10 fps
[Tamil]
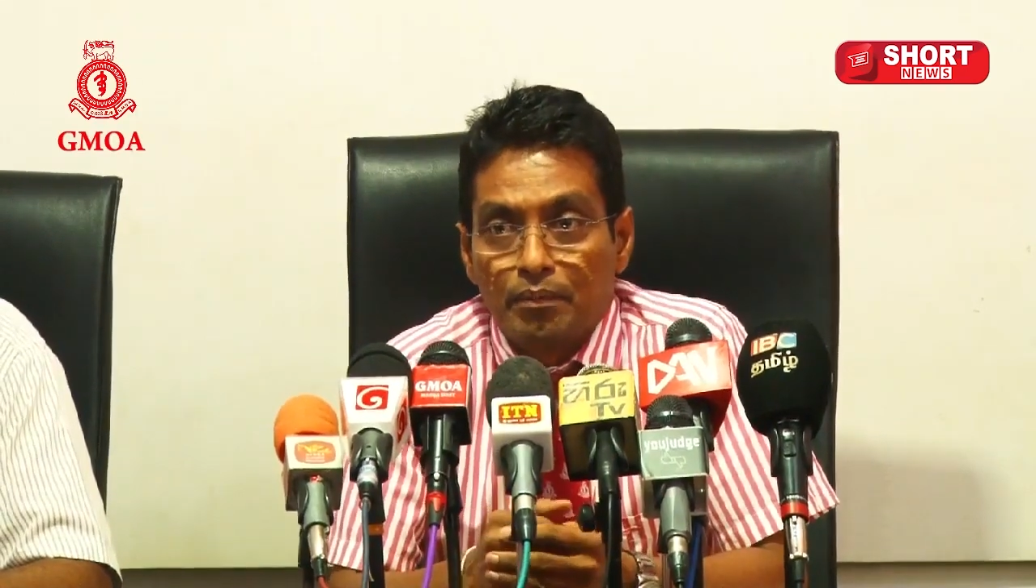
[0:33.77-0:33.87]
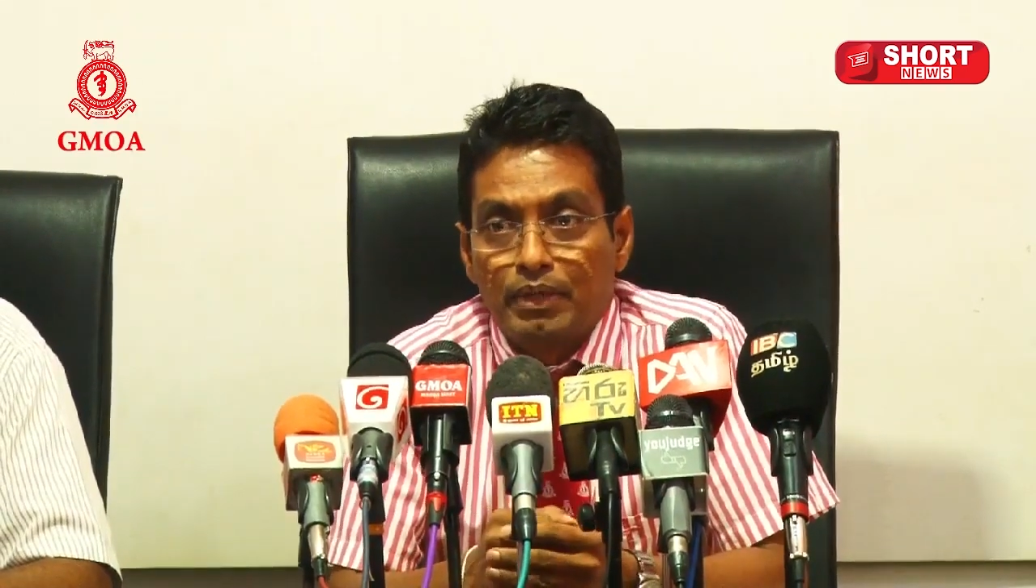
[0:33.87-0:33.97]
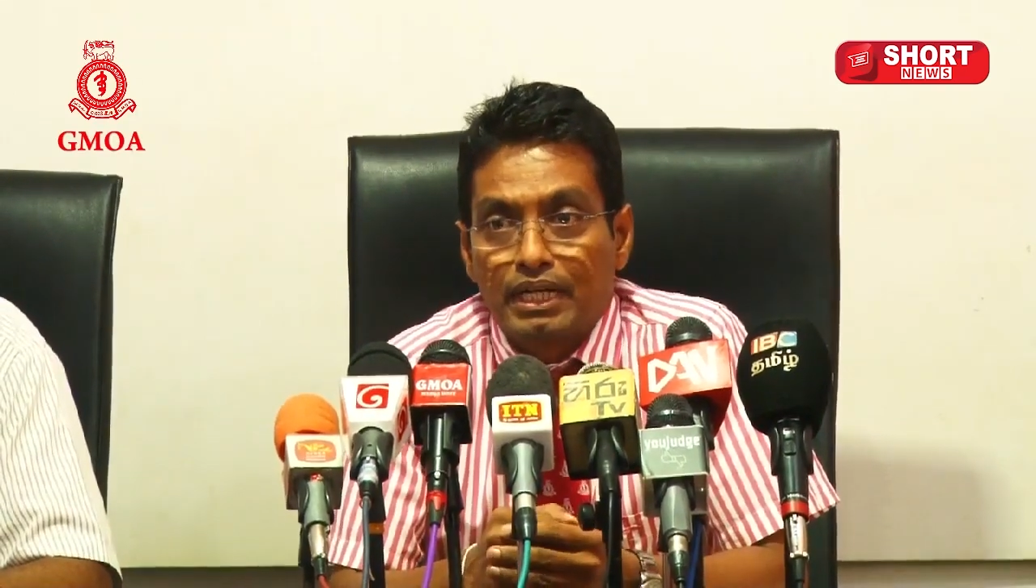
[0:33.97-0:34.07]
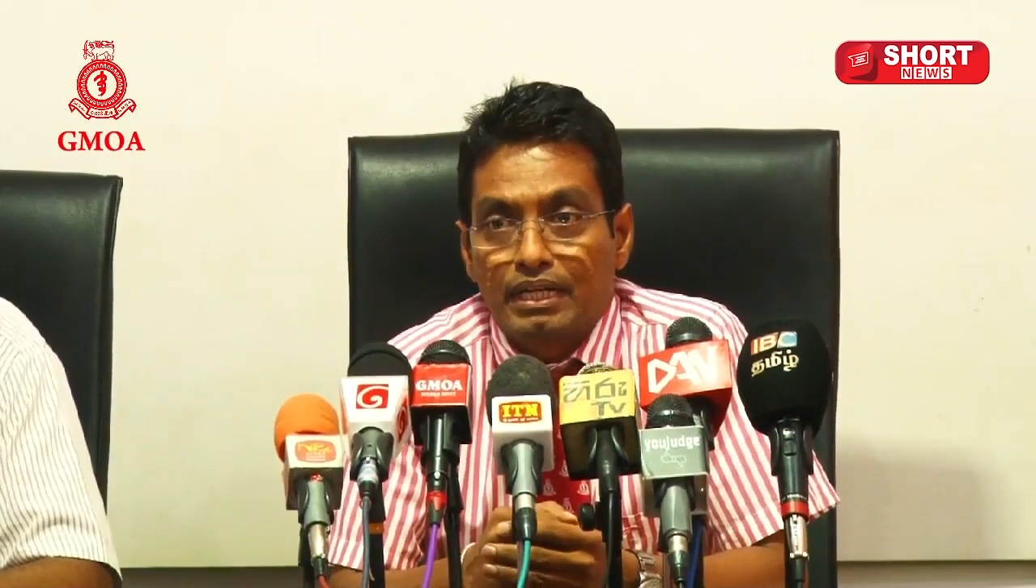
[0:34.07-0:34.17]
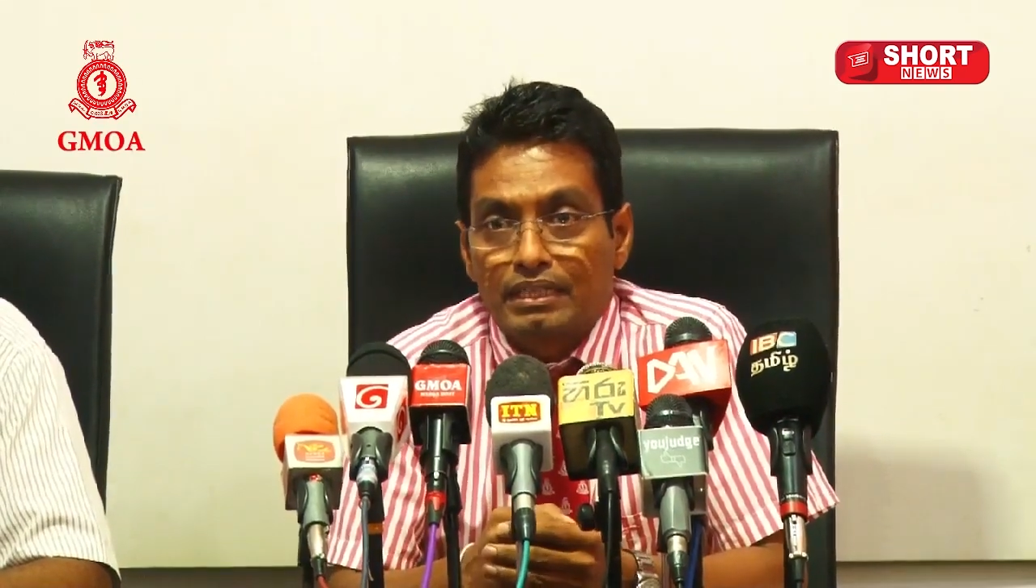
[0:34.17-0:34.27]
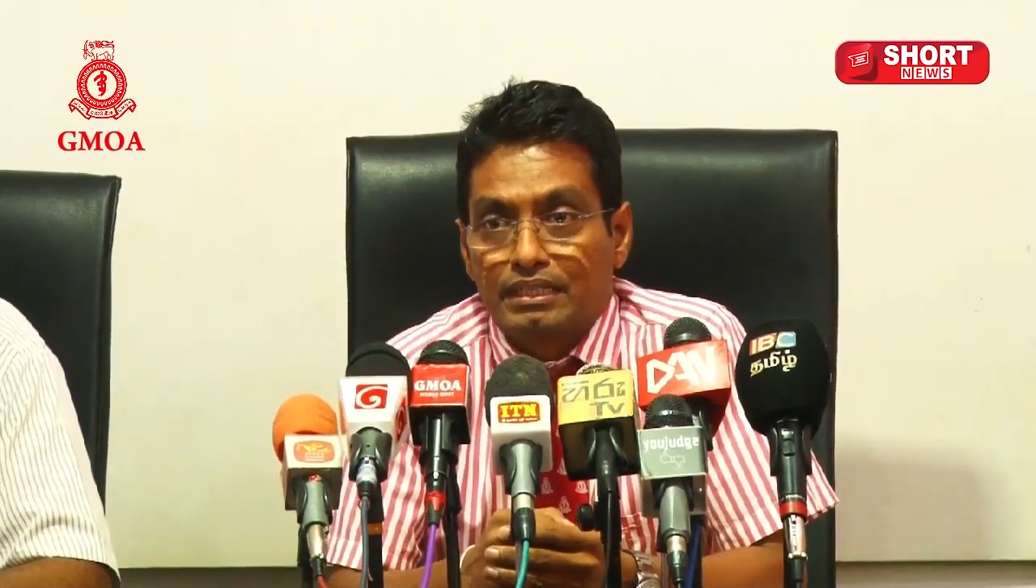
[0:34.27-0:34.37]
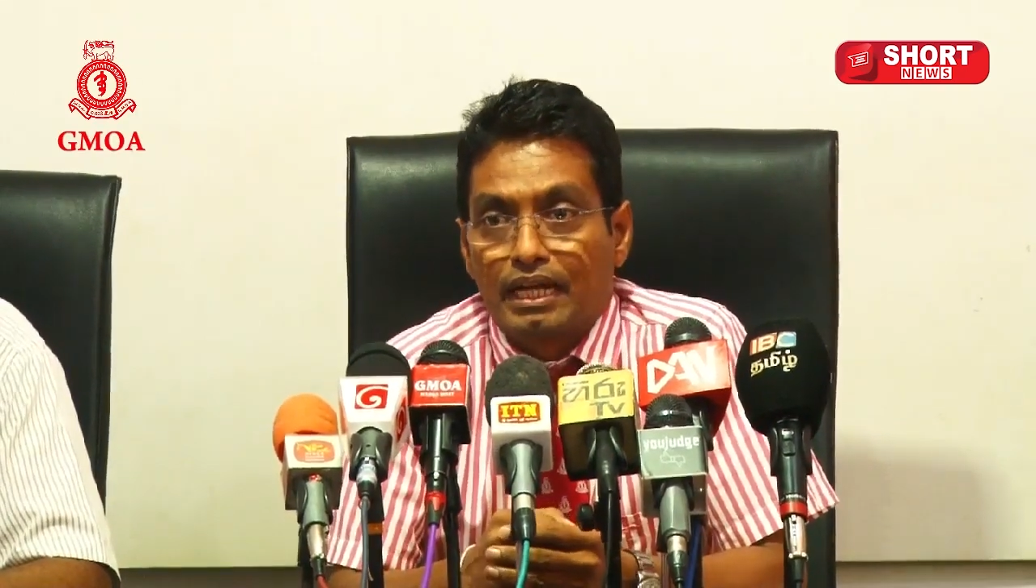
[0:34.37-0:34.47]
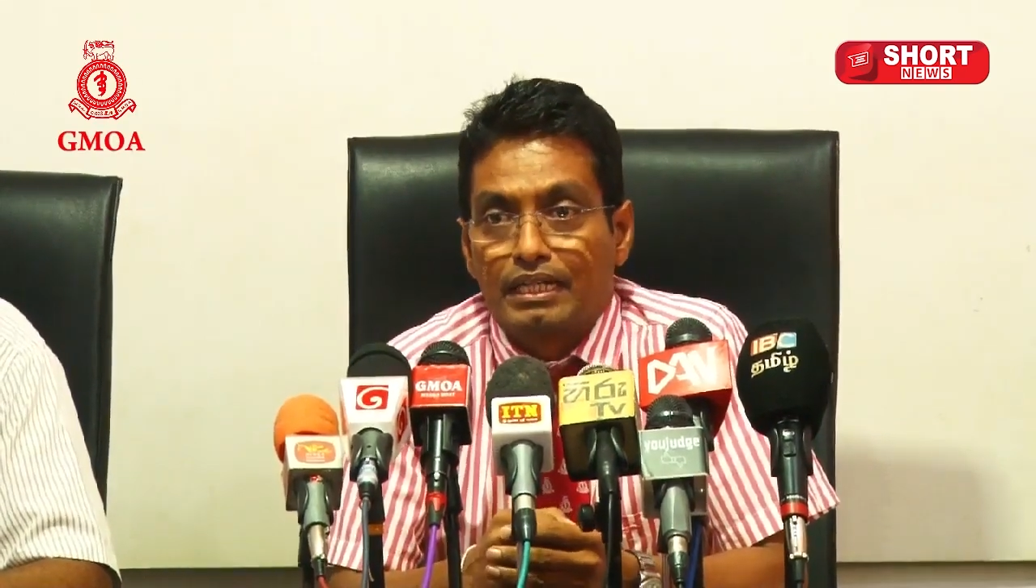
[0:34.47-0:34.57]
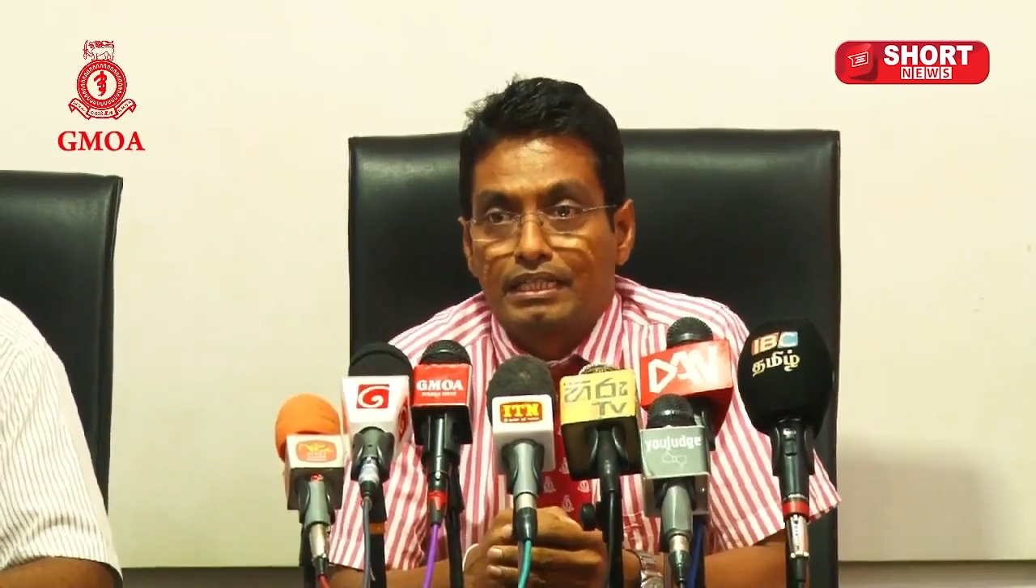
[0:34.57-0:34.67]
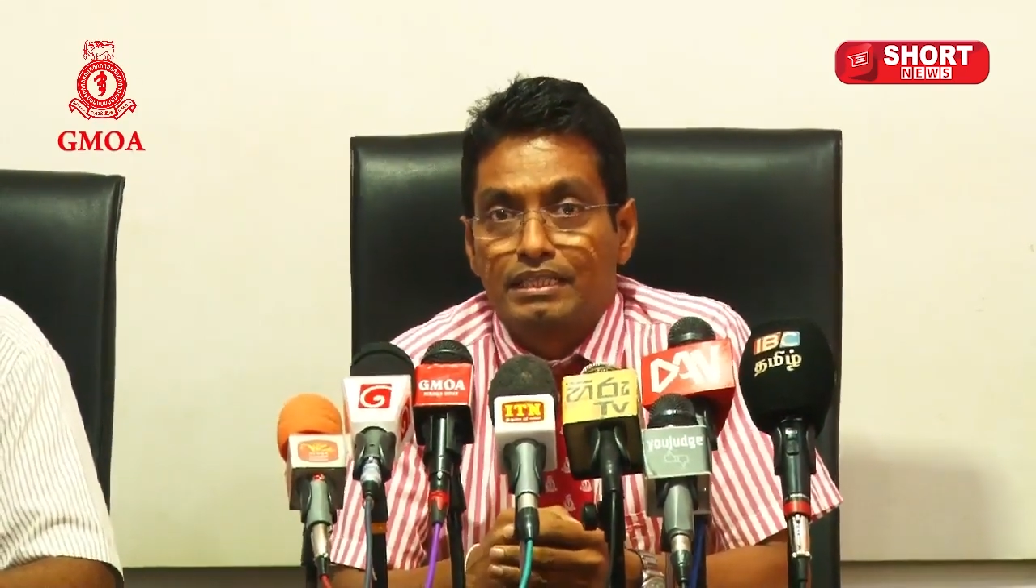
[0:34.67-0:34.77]
மேக
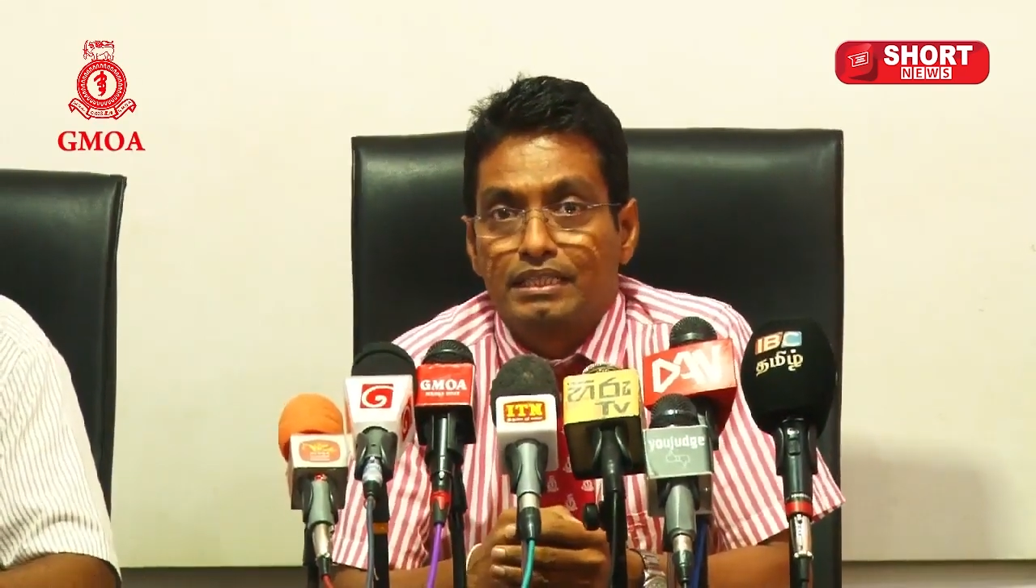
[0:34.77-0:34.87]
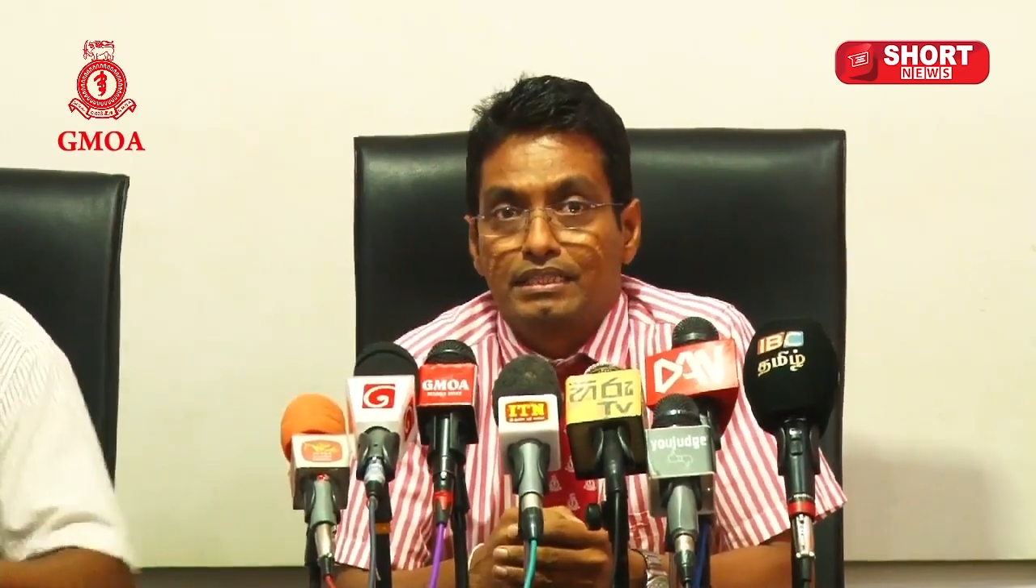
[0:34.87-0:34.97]
ரசாயனிக